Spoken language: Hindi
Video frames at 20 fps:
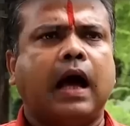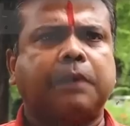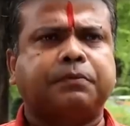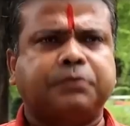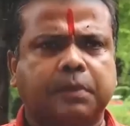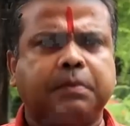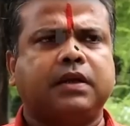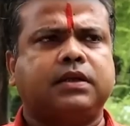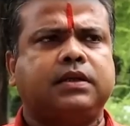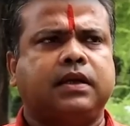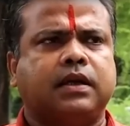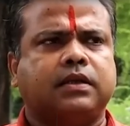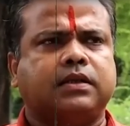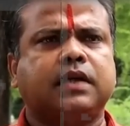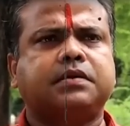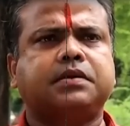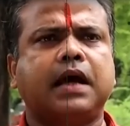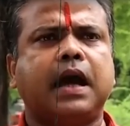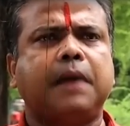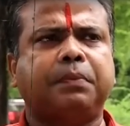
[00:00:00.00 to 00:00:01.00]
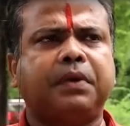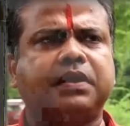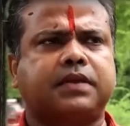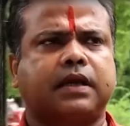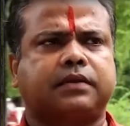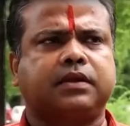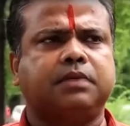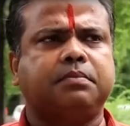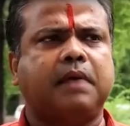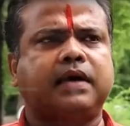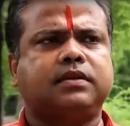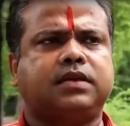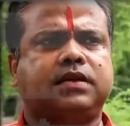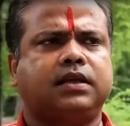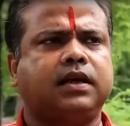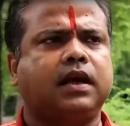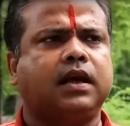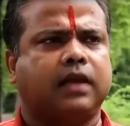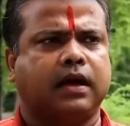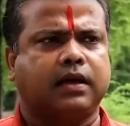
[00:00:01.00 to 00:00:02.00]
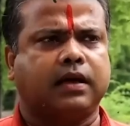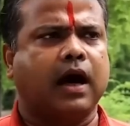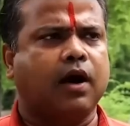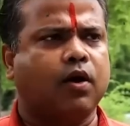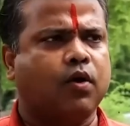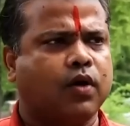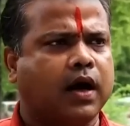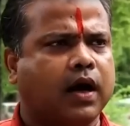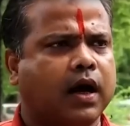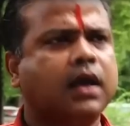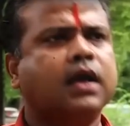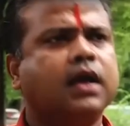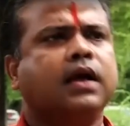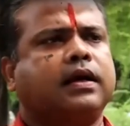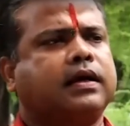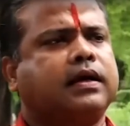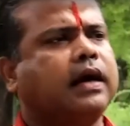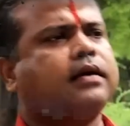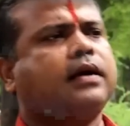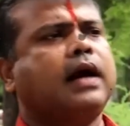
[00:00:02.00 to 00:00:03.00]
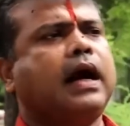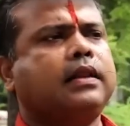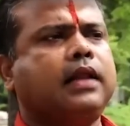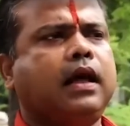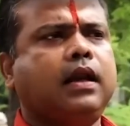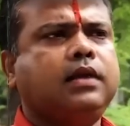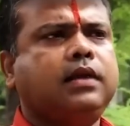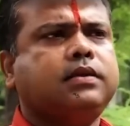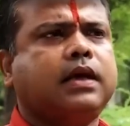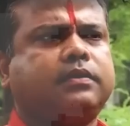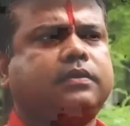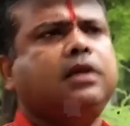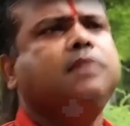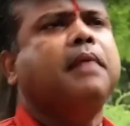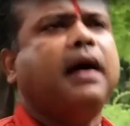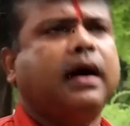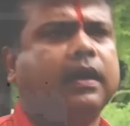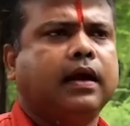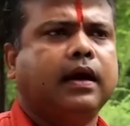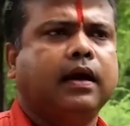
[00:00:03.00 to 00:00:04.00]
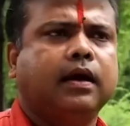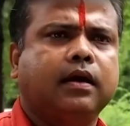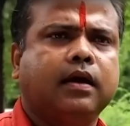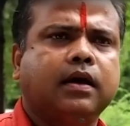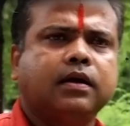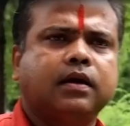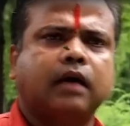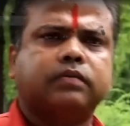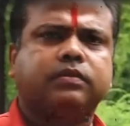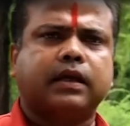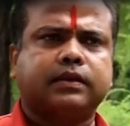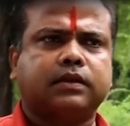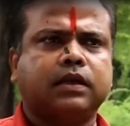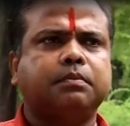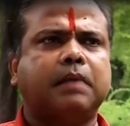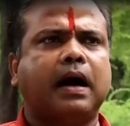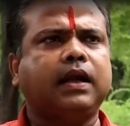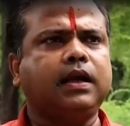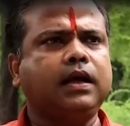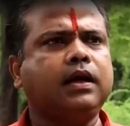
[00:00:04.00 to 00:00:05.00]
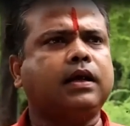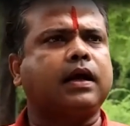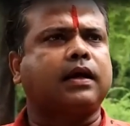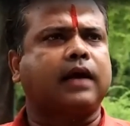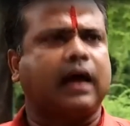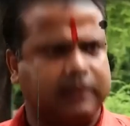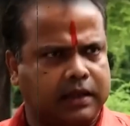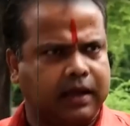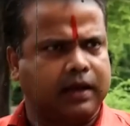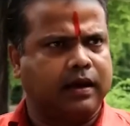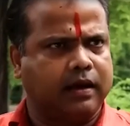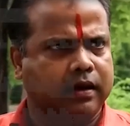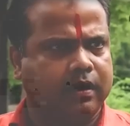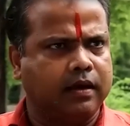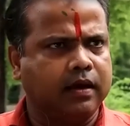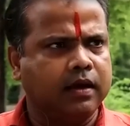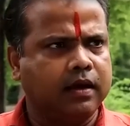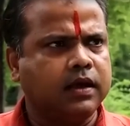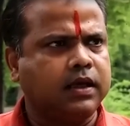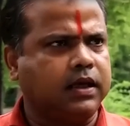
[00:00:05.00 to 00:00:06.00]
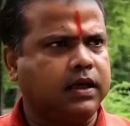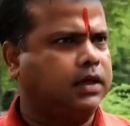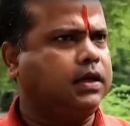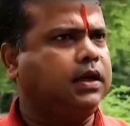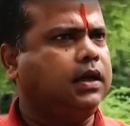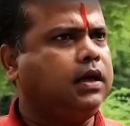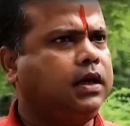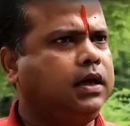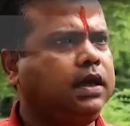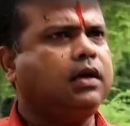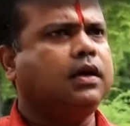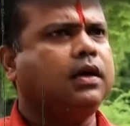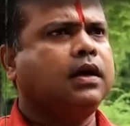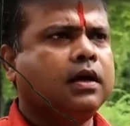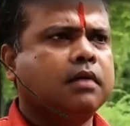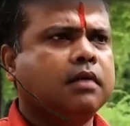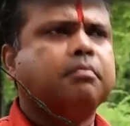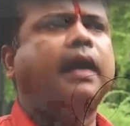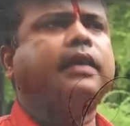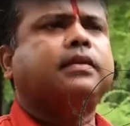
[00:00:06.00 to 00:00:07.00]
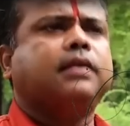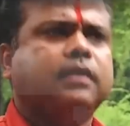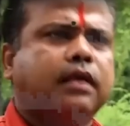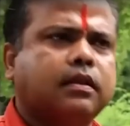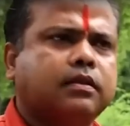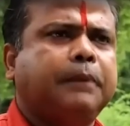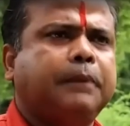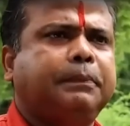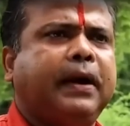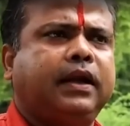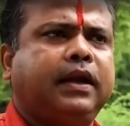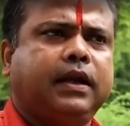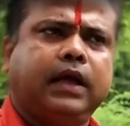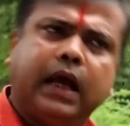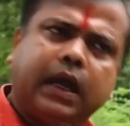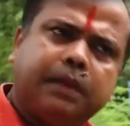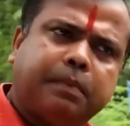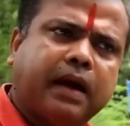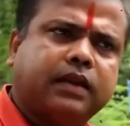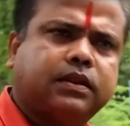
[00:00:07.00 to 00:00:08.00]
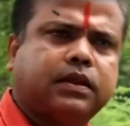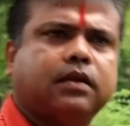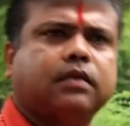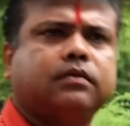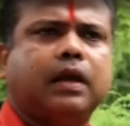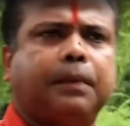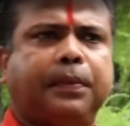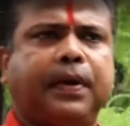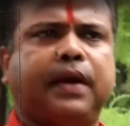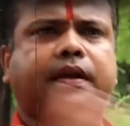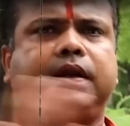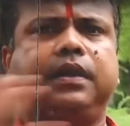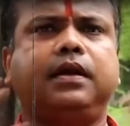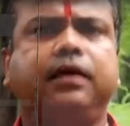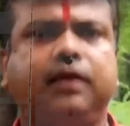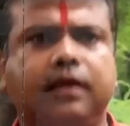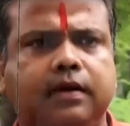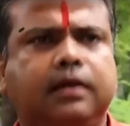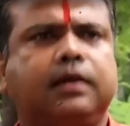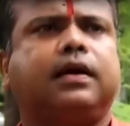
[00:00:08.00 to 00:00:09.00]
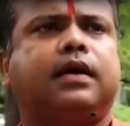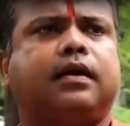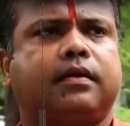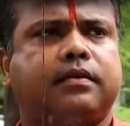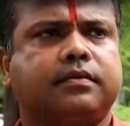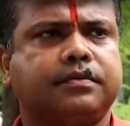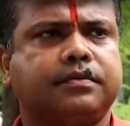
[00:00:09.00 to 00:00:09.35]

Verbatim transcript: आप समझिए जैसे आपने शक्तिमान सीरियल देखा होगा गंगाधर ही शक्तिमान है अशक्तिमान ही गंगाधर है ईडी e ही भारतीय जनता पार्टी है भारतीय जनता पार्टी ही ईडी e है